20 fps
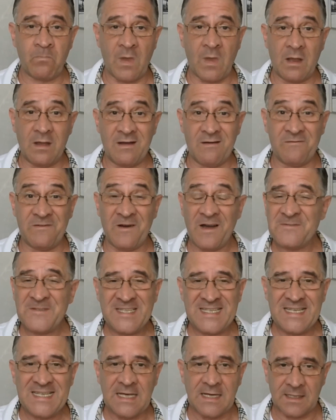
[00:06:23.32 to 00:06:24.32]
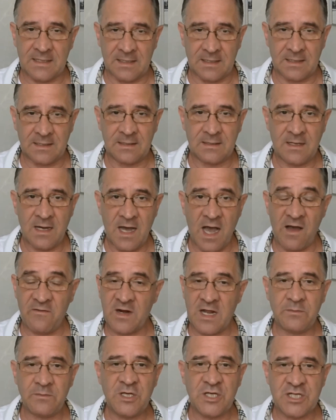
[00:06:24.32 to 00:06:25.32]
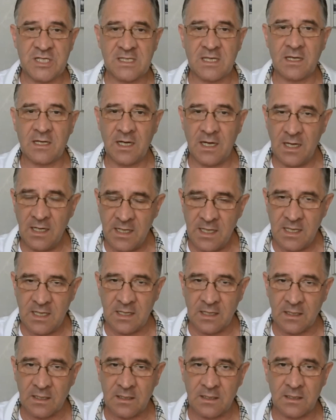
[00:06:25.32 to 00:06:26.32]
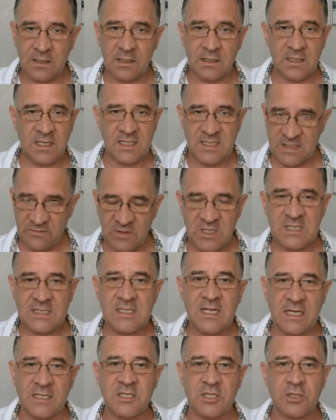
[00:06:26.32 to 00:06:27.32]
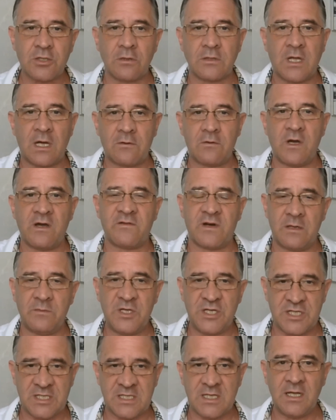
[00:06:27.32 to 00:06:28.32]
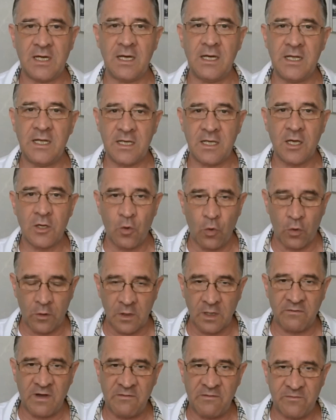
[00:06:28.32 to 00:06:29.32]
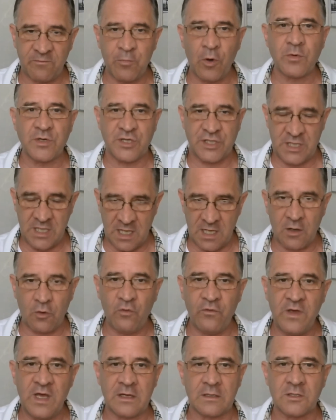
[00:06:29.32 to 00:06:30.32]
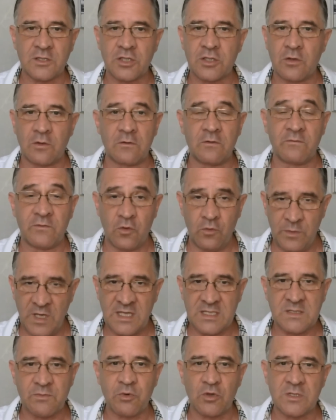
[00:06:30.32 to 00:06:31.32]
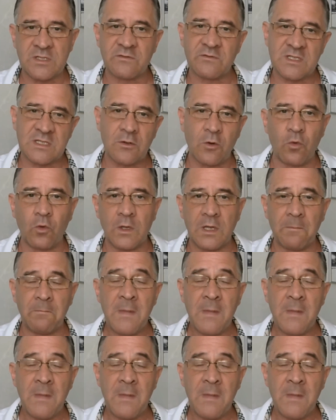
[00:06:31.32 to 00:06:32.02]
во всех авраамических религиях, э, если вы не знаете, что такое авраамические религии, Google вам в помощь, я уверен, что вы умеете пользоваться Google,